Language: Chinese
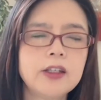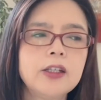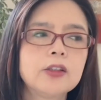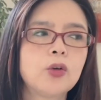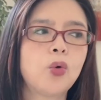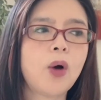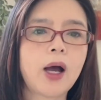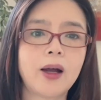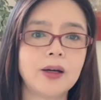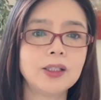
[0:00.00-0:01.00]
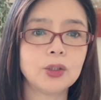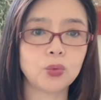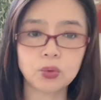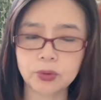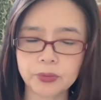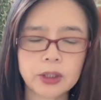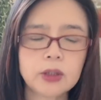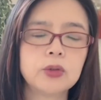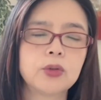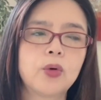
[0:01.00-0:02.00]
听的话，而且无中生
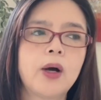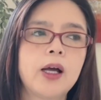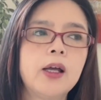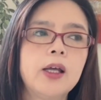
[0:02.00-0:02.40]
有的话，